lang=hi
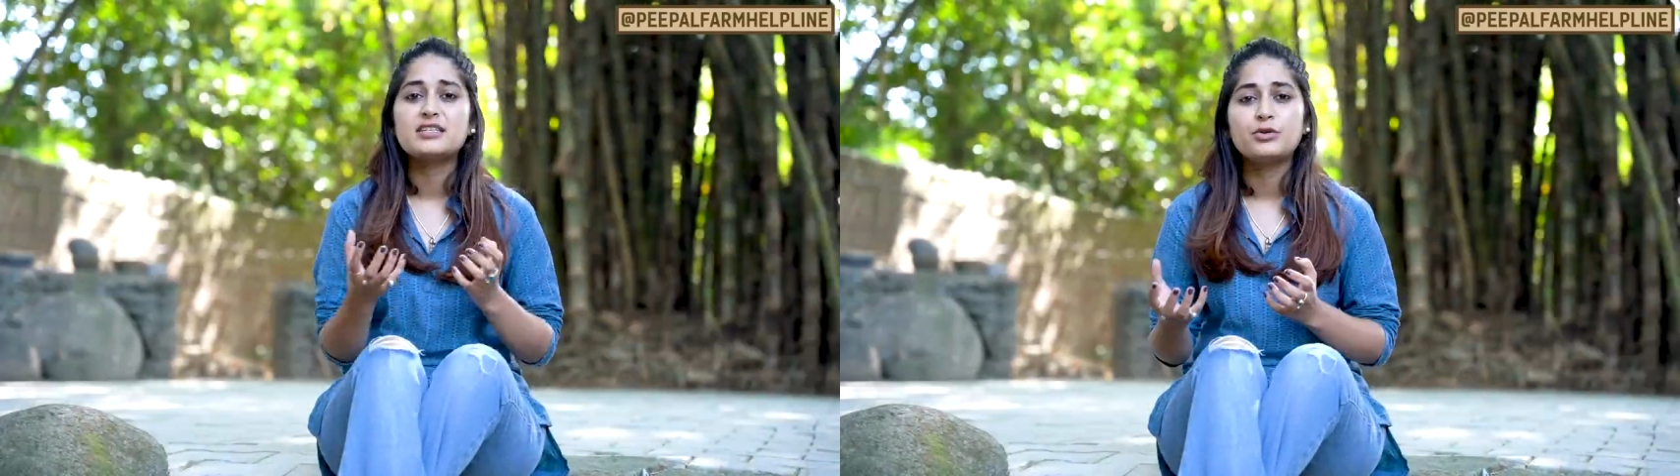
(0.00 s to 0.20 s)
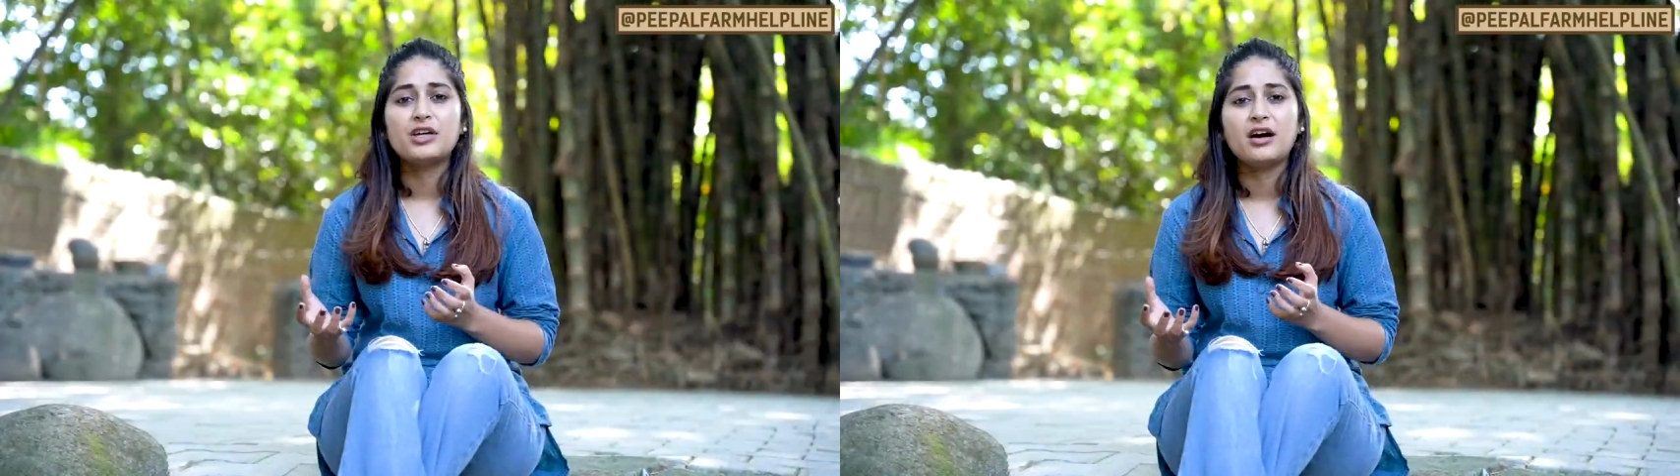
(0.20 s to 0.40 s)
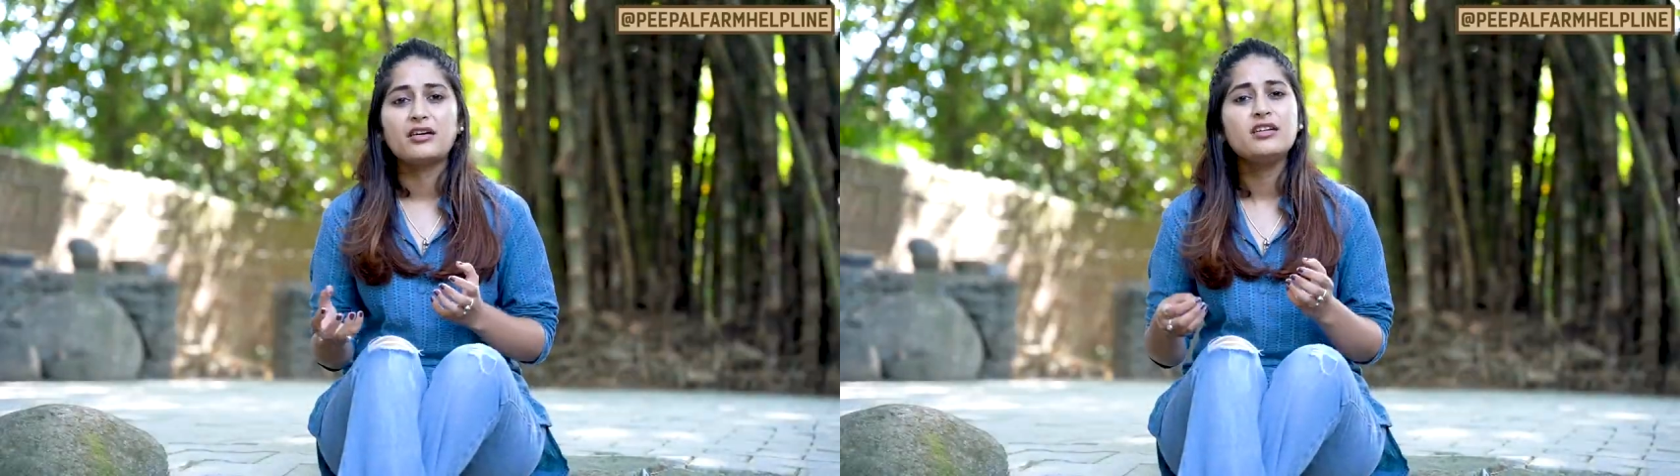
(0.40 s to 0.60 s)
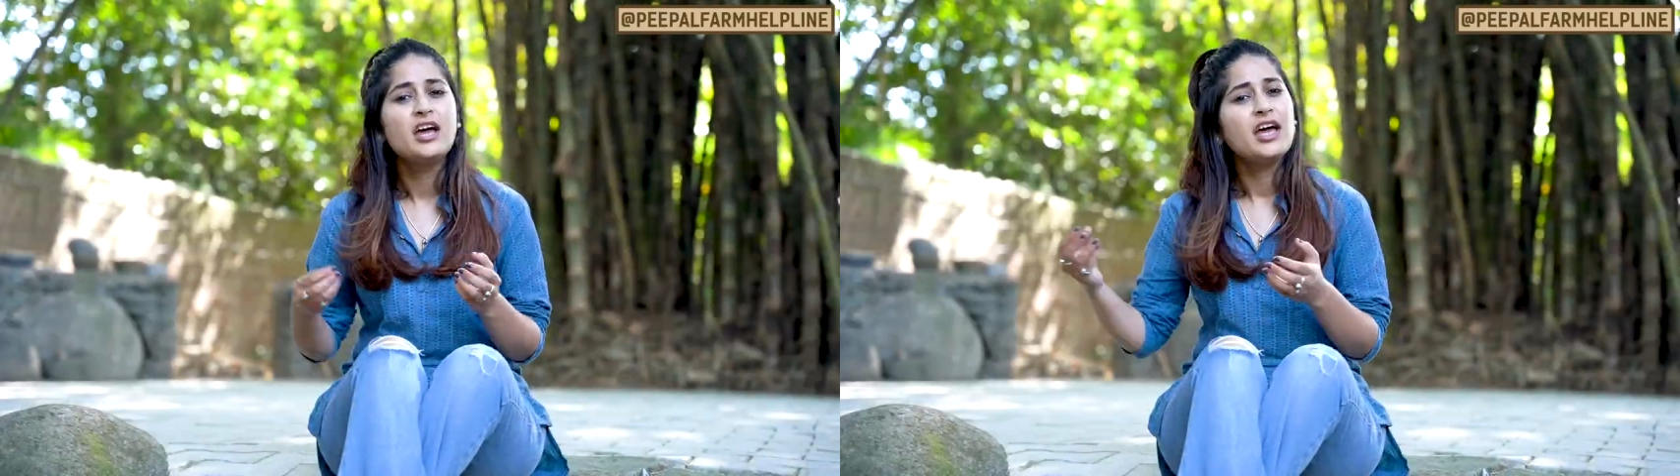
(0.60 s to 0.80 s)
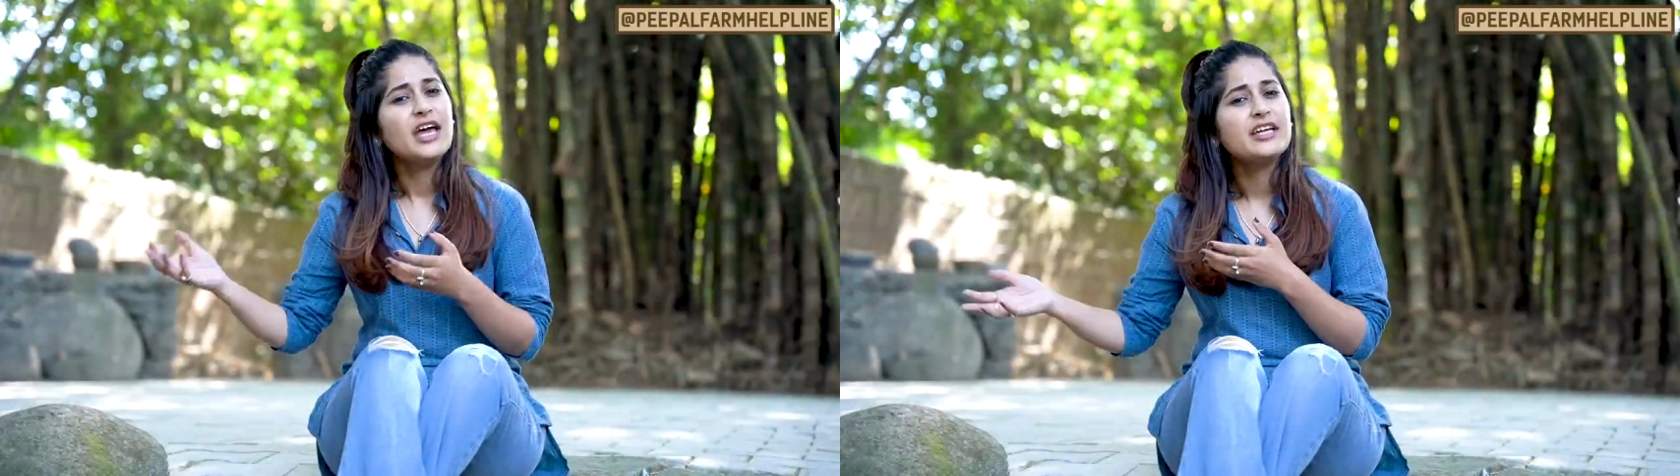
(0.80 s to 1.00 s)
से उठाकर
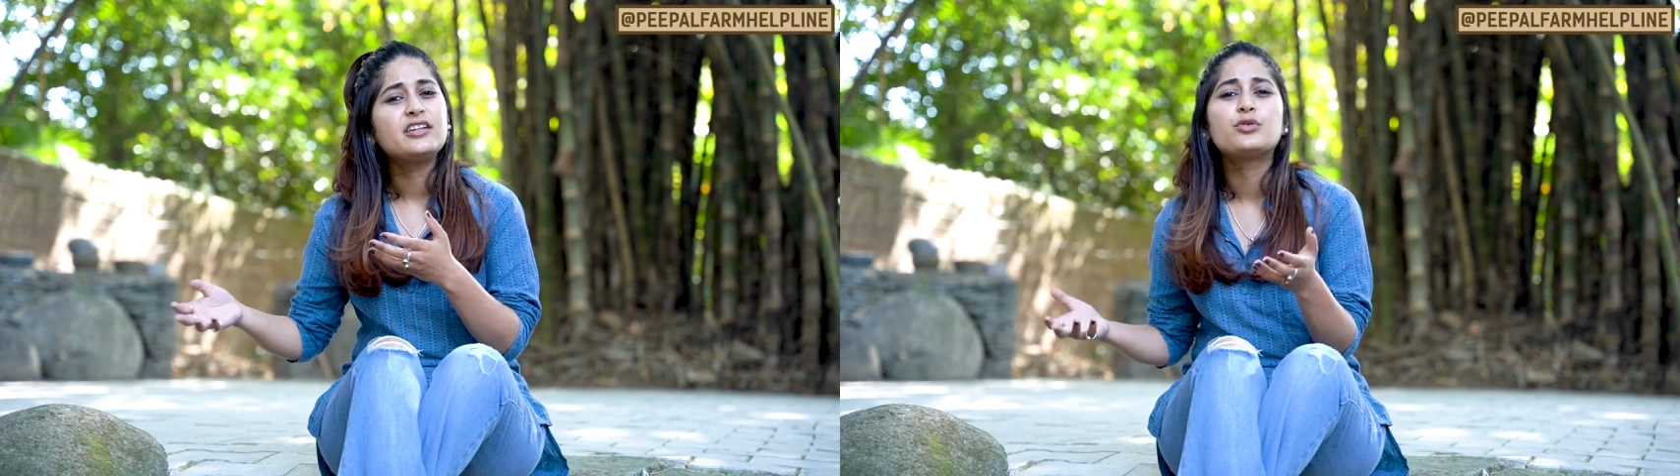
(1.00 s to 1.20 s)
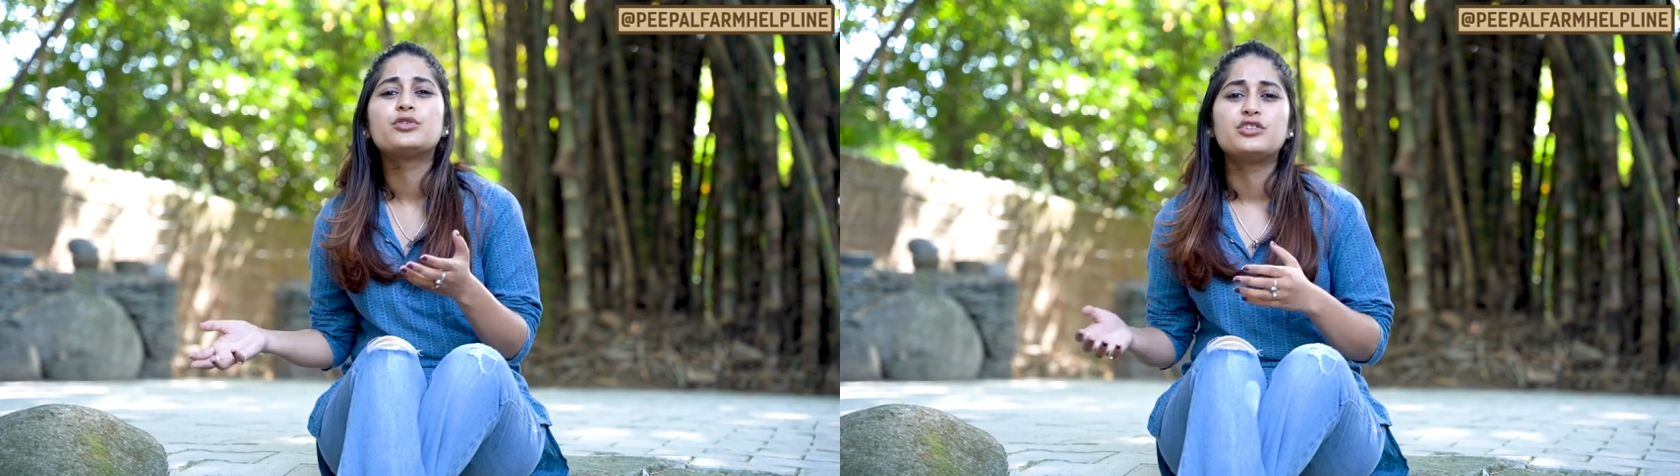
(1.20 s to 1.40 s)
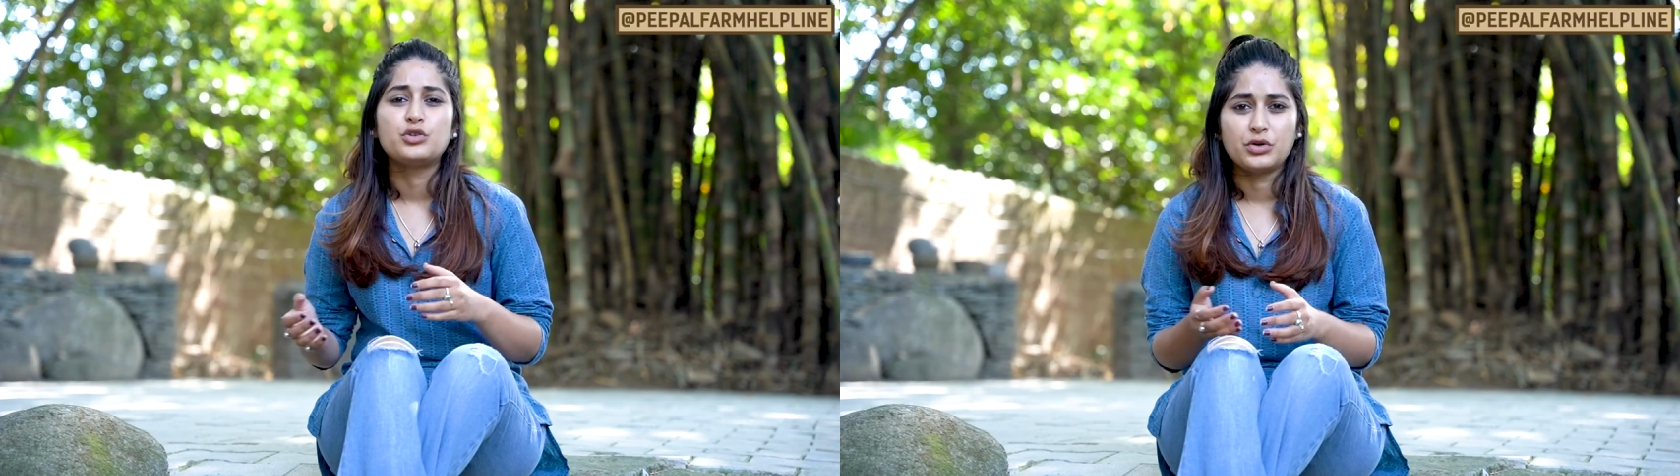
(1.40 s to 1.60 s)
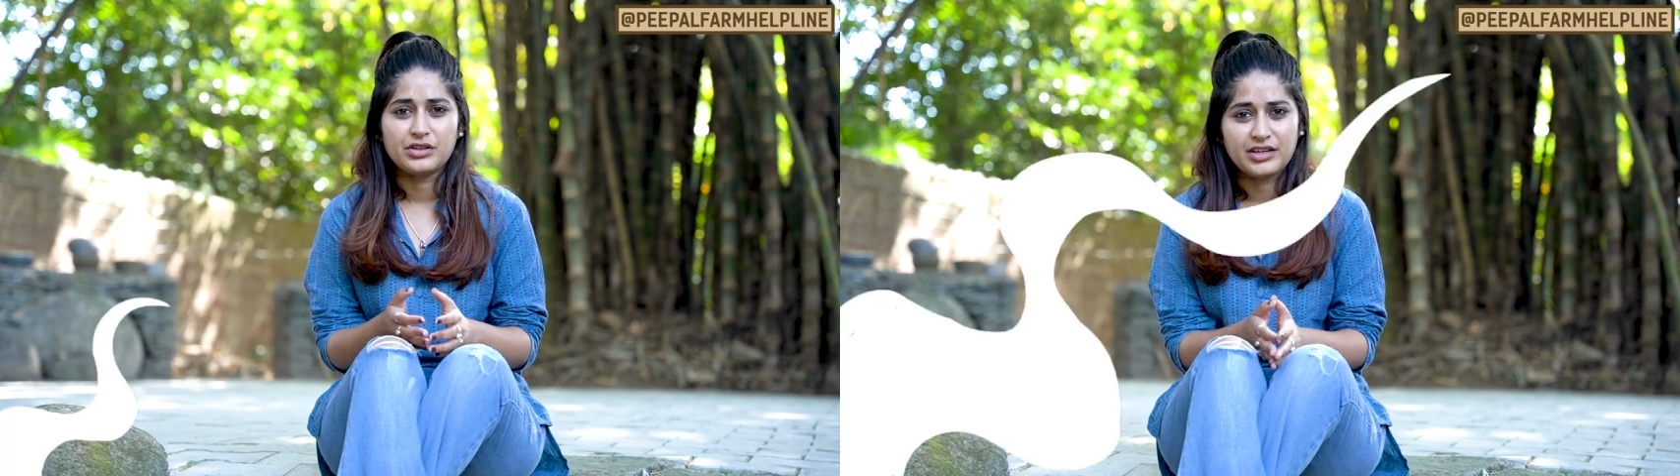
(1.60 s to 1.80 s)
इधर उधर छोड़